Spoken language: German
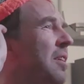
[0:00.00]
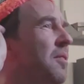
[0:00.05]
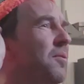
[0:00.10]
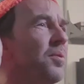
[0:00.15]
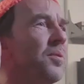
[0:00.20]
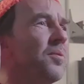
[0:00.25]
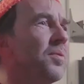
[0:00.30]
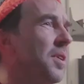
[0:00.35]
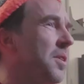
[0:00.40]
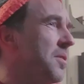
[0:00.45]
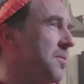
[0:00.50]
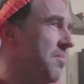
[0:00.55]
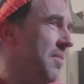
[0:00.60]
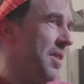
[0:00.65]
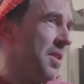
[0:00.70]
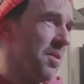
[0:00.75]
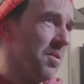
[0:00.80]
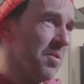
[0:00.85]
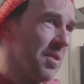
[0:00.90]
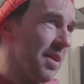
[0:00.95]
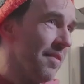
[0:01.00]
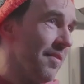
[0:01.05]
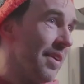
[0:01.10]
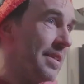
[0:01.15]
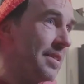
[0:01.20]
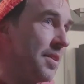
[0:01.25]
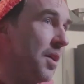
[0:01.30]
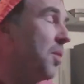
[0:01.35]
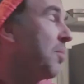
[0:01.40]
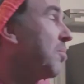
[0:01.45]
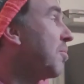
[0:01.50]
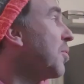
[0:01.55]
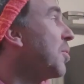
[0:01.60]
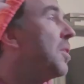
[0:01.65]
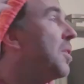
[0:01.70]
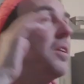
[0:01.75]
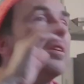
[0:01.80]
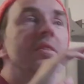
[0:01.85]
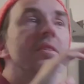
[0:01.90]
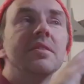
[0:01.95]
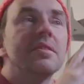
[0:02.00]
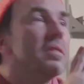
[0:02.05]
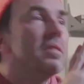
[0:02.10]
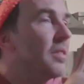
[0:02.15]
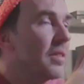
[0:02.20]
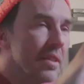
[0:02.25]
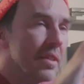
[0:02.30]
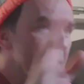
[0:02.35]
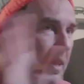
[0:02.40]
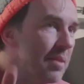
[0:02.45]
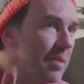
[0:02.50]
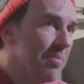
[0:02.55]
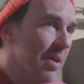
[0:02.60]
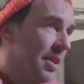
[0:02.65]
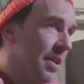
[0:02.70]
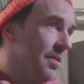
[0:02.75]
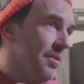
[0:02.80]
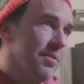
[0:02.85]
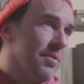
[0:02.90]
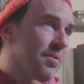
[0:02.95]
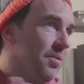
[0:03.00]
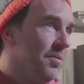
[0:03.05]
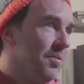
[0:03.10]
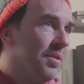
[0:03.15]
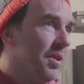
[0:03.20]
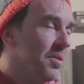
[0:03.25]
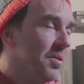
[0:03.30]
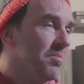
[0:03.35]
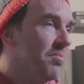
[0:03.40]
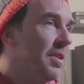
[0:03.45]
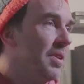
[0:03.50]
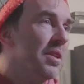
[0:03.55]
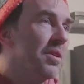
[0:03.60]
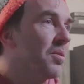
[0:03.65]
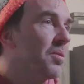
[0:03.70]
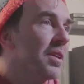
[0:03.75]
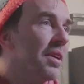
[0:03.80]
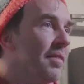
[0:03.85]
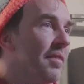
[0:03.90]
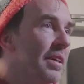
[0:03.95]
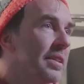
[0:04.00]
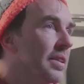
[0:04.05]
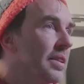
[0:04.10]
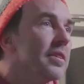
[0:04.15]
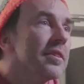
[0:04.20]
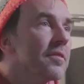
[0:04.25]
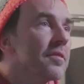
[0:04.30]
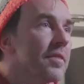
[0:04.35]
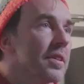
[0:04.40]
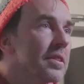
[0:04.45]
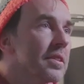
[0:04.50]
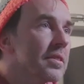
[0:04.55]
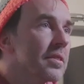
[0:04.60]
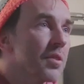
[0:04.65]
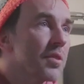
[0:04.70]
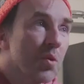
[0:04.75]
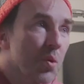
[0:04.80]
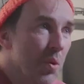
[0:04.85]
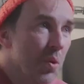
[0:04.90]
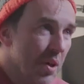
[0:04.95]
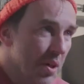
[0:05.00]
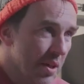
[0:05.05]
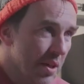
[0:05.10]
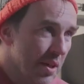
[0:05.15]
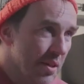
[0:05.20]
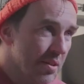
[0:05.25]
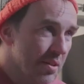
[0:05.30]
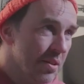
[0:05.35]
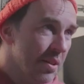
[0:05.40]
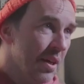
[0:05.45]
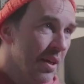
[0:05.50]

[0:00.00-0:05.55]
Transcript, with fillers: 5000 Meter unter Wasser, obwohl niemand 5000 Meter unter Wasser irgendwas gehört hat.